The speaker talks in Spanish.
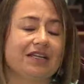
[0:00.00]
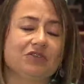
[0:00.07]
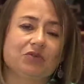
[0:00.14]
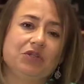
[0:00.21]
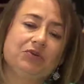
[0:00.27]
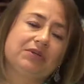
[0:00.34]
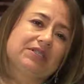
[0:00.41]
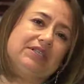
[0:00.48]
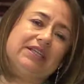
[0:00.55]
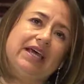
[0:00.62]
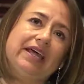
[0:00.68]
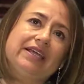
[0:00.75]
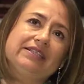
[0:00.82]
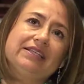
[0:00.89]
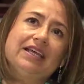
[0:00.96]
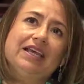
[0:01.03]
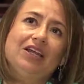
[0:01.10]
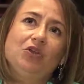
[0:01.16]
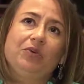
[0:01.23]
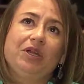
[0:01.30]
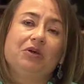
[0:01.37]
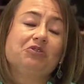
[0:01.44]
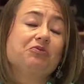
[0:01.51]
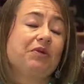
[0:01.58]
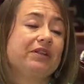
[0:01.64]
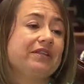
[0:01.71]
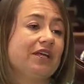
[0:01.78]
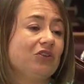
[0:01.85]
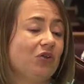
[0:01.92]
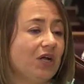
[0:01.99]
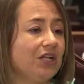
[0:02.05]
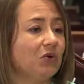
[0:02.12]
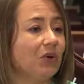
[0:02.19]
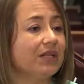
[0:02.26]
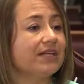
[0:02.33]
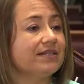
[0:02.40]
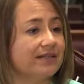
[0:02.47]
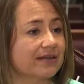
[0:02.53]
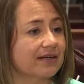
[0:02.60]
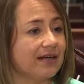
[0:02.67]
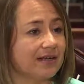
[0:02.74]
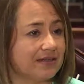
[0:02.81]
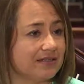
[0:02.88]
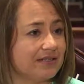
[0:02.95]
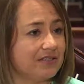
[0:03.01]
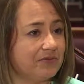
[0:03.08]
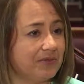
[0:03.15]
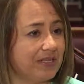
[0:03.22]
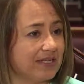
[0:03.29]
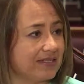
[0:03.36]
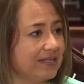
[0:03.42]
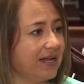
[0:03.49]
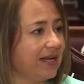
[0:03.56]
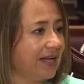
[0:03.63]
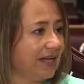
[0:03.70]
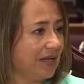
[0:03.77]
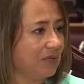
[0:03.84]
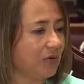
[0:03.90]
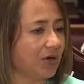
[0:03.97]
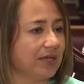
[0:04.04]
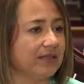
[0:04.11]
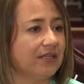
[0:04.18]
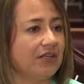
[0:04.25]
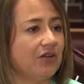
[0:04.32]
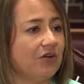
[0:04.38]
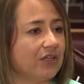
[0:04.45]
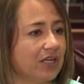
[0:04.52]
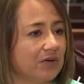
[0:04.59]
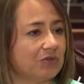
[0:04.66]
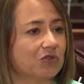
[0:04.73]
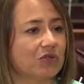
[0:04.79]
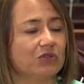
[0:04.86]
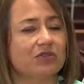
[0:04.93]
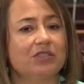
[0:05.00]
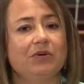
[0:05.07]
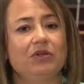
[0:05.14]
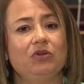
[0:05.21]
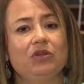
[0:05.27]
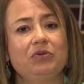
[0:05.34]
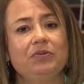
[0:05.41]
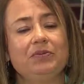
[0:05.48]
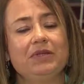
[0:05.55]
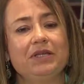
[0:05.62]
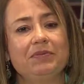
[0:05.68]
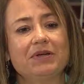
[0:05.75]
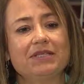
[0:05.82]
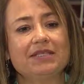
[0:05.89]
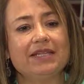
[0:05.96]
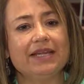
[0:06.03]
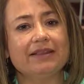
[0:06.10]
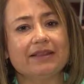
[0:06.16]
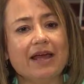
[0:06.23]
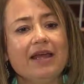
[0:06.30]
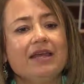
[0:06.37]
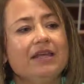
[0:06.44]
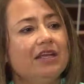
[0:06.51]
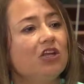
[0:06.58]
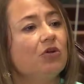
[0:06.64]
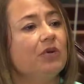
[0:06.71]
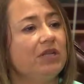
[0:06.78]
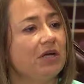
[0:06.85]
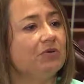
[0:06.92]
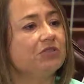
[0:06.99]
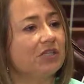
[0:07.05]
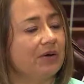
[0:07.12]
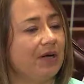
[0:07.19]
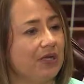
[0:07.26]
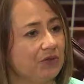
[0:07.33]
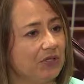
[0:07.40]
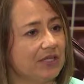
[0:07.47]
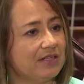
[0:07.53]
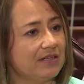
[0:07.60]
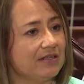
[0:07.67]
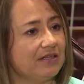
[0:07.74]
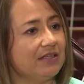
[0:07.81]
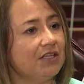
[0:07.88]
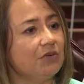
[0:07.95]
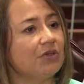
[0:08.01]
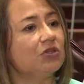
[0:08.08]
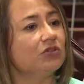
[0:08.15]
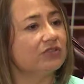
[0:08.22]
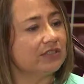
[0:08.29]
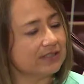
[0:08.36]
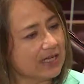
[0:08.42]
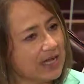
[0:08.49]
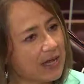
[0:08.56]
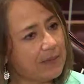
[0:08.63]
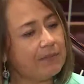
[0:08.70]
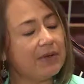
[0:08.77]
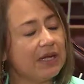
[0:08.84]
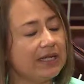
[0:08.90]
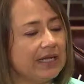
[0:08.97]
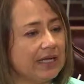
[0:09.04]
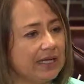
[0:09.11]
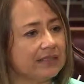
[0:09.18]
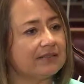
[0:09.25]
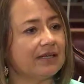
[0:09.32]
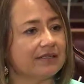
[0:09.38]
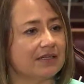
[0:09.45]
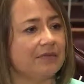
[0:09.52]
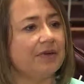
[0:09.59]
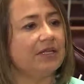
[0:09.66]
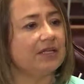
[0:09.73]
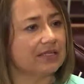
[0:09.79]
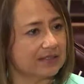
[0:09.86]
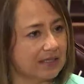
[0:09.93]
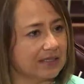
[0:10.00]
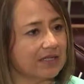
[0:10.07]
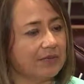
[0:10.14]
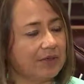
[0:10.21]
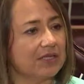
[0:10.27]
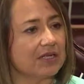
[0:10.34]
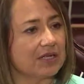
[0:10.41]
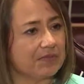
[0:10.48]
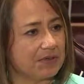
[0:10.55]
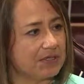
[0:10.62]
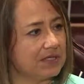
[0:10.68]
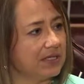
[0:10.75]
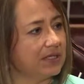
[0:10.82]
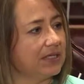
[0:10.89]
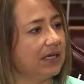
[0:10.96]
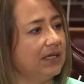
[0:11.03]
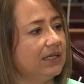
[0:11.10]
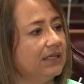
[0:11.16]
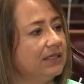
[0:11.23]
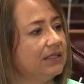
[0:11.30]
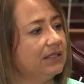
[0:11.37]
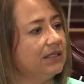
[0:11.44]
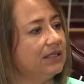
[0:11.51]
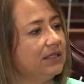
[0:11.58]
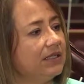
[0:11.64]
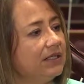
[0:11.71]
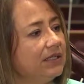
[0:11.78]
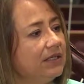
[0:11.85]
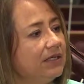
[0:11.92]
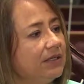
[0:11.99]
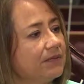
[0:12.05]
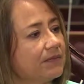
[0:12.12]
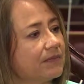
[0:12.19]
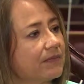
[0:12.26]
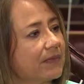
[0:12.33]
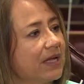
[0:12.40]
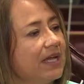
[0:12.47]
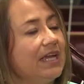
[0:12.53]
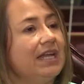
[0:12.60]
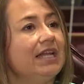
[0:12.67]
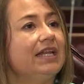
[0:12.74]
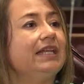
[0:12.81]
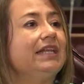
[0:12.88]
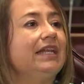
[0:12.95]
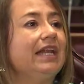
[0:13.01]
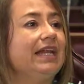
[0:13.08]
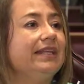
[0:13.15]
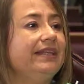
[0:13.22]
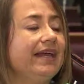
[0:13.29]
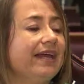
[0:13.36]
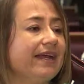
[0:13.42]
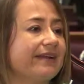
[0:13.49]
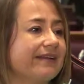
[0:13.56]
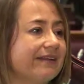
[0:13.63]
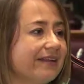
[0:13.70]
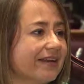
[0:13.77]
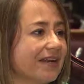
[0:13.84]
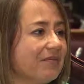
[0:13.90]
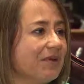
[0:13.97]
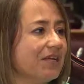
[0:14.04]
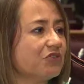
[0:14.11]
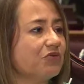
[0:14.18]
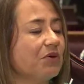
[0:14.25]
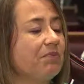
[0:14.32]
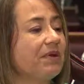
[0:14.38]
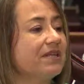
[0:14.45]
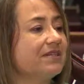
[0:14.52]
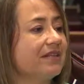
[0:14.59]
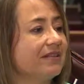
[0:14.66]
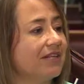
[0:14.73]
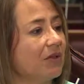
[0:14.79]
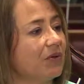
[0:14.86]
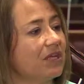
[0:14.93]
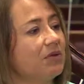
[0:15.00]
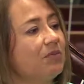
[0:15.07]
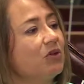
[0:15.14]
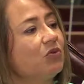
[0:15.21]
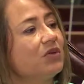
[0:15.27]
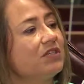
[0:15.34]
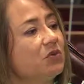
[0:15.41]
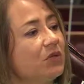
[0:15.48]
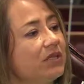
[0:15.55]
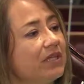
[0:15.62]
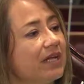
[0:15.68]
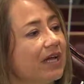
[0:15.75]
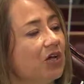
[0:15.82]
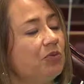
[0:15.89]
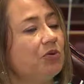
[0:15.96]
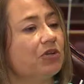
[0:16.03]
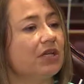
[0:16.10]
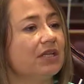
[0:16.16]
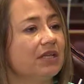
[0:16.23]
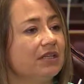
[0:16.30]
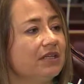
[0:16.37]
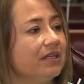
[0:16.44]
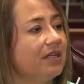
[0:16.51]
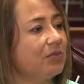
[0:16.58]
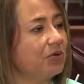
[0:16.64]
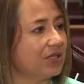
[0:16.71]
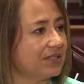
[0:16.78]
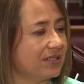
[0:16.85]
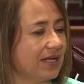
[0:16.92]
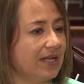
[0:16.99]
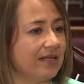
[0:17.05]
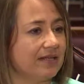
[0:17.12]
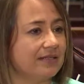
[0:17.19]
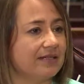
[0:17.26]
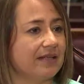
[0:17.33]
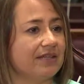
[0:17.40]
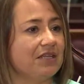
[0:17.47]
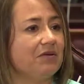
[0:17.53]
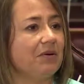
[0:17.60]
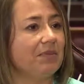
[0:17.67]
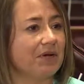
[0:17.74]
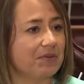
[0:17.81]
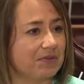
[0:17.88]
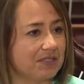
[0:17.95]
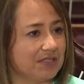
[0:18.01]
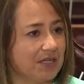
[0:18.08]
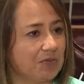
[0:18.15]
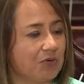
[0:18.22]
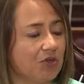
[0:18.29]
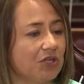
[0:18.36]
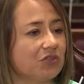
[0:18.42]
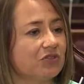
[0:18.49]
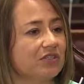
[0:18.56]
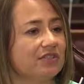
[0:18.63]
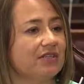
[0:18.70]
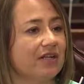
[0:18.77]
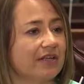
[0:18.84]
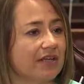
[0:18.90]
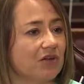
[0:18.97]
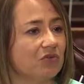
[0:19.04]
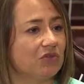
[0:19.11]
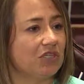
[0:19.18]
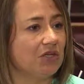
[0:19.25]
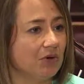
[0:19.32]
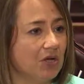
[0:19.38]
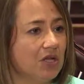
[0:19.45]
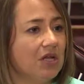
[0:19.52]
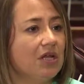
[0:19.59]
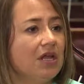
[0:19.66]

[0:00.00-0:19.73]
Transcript: de las universidades lo veníamos planteando al igual que el cierre de la crisis financiera en la época anterior, digamos, cuando estaba yo de, presidenta, y lo veníamos trabajando en ese sentido. Entonces es el del doctor Abad el que se va a tramitar. Exactamente, exactamente. ¿Replantea que presenta, el anterior de alguna manera? Eh, el de René Ramírez fue presentado aquí, pero no ha sido entregado porque ah, quien tiene potestad ah, legislativa para presentar proyectos desde el Ejecutivo. Ahí faltó una,